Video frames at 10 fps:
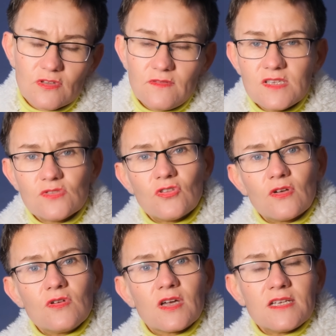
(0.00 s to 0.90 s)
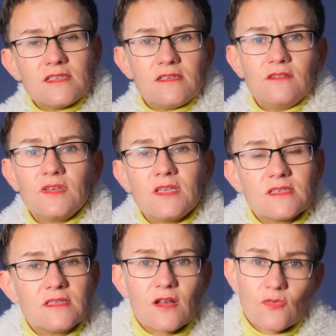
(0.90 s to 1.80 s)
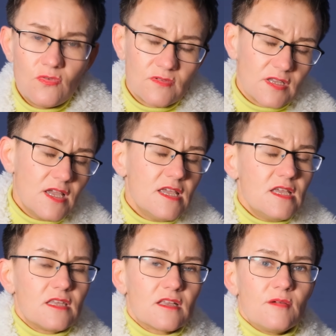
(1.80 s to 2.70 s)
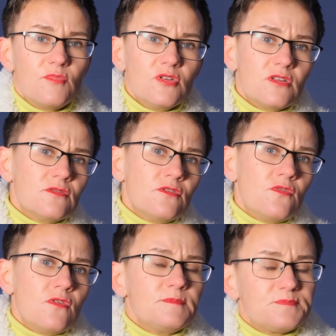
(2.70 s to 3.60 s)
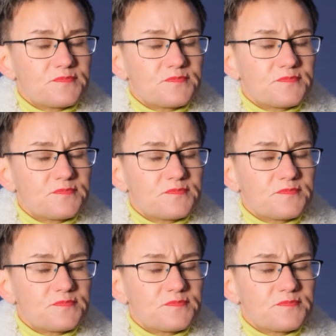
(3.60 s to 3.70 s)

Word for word: и весь он такой красивый и здоровый, и работа у него